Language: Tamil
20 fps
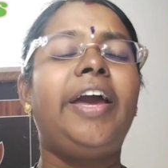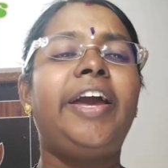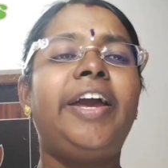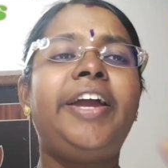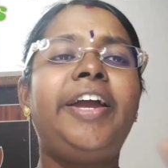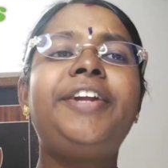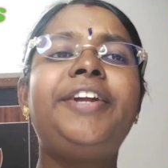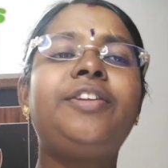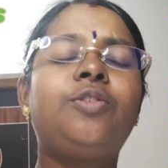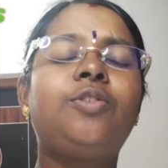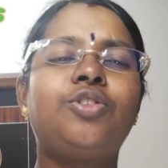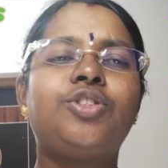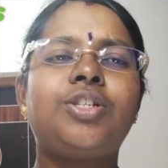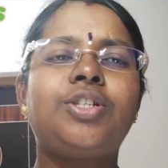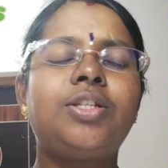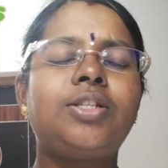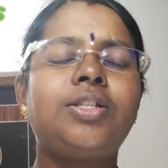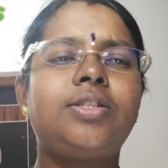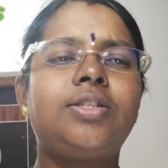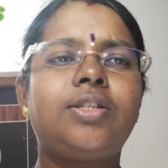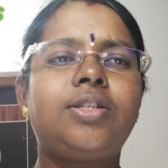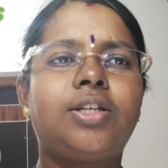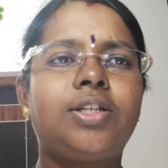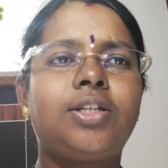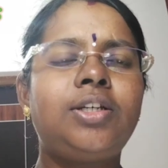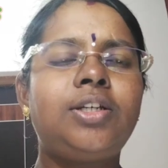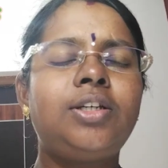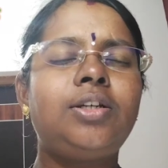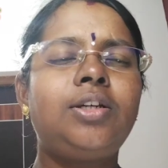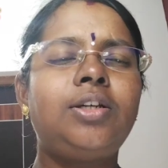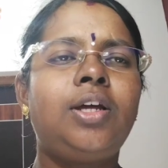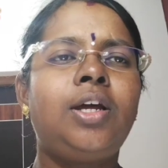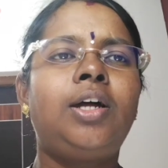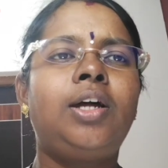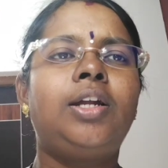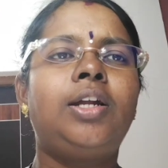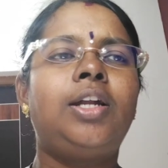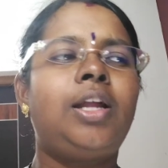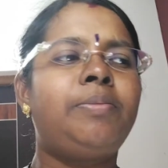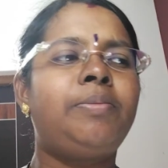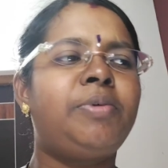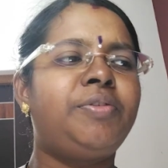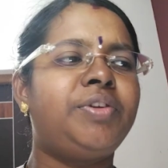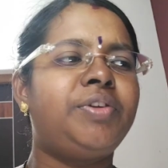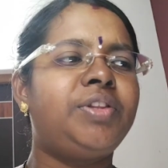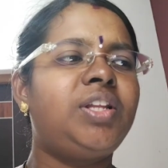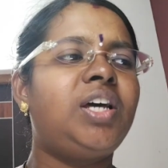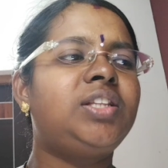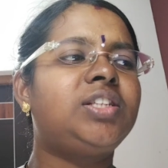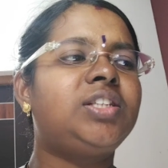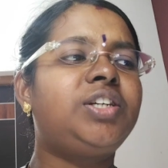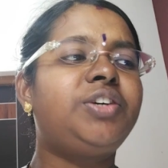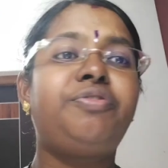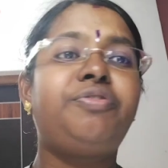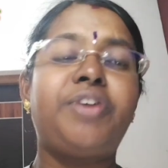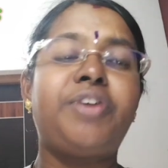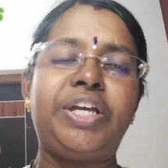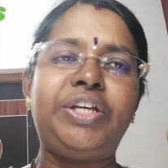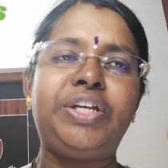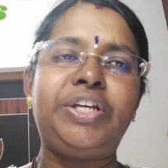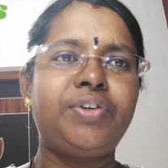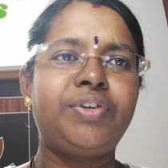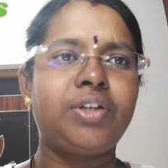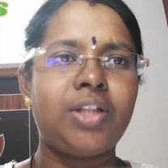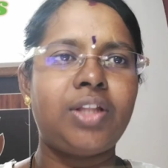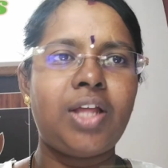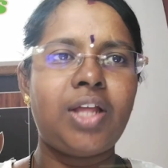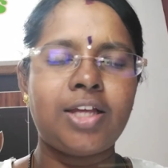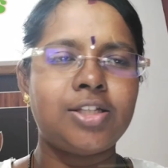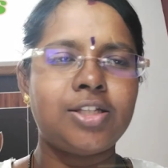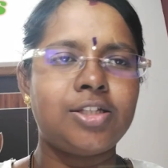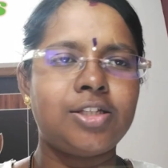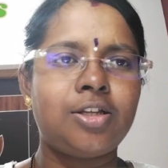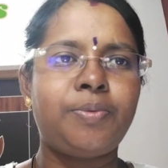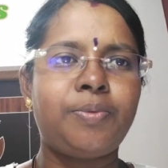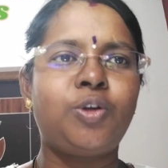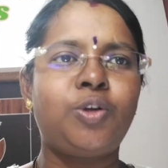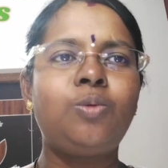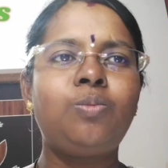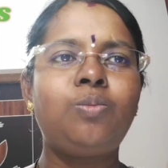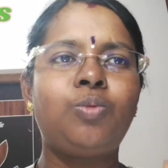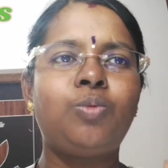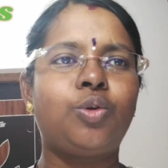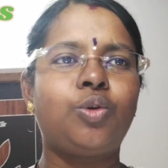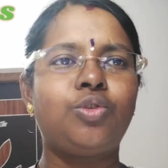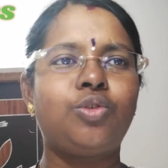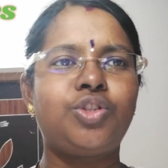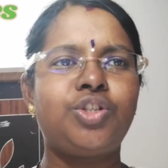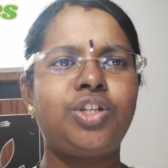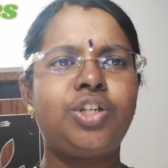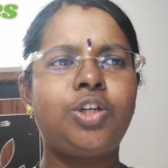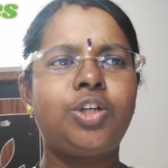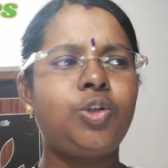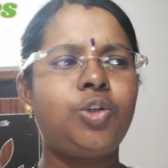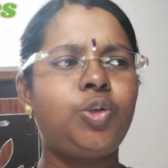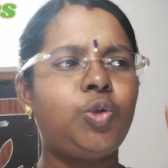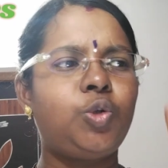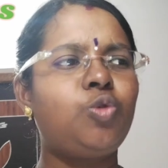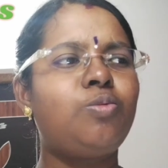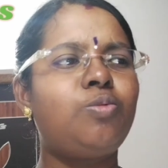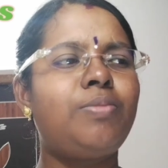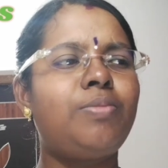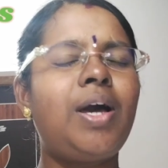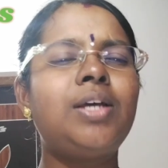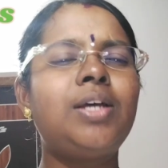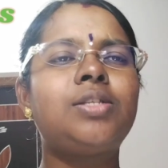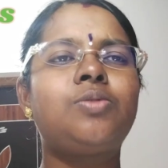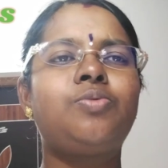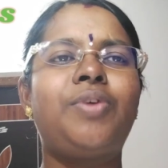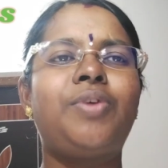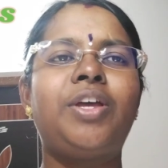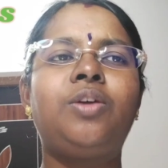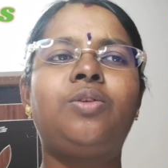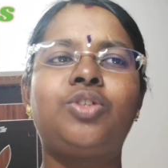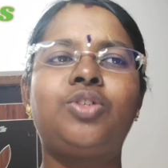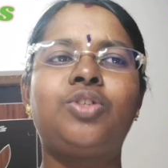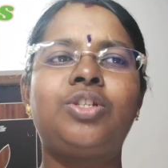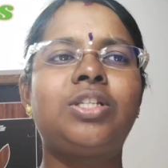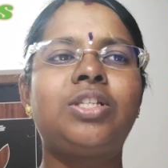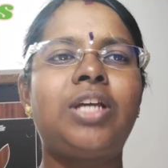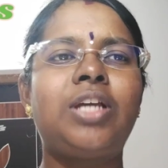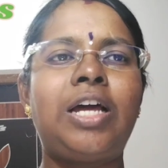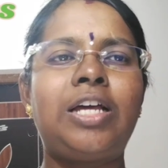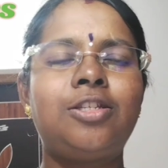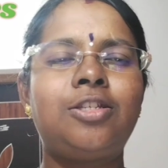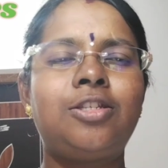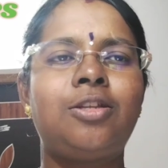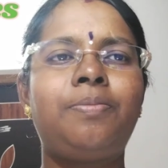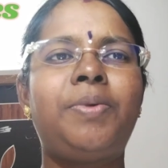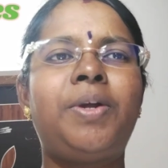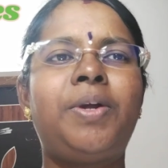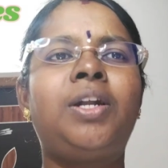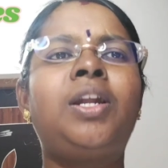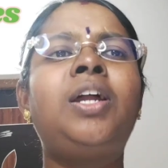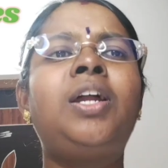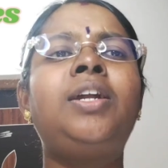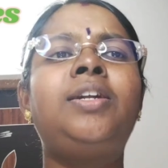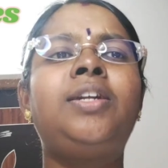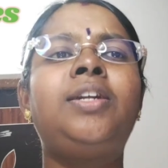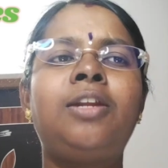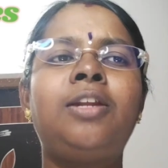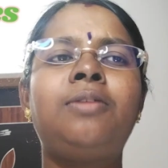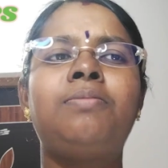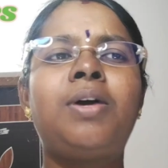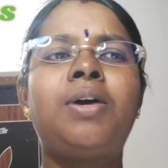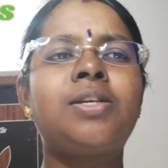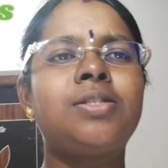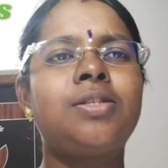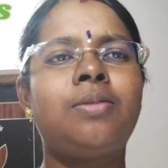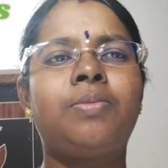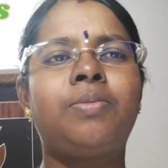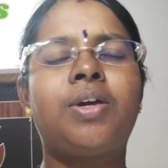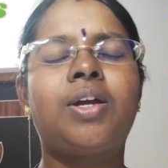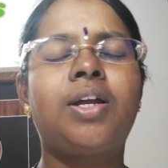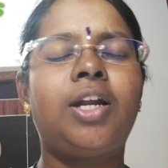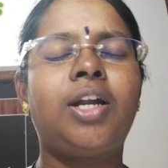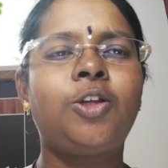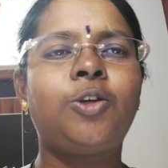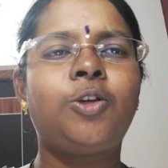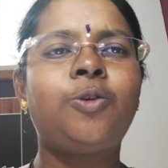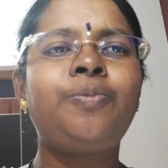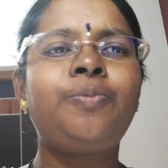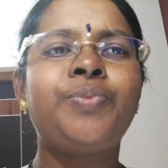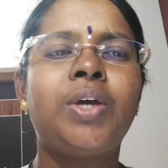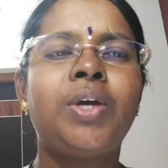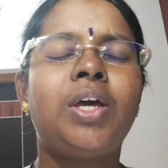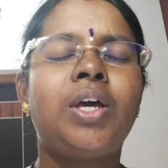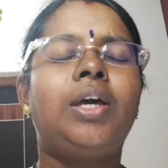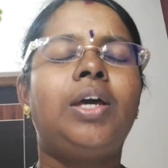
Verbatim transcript: எயிட் கொஷின்ஸ் இருக்குது நம்ம வந்து அதுக்கு ஃபைவுக்கு தான் ஆன்சர் பண்ணணும் ஒரு கொஷினுக்கு டூ மார்க்ஸ் ஃபைவ் கொஷின்ஸ்க்கு ஆன்சர் பண்ணால் டென் மார்க்ஸ் நமக்கு கிடைக்கும்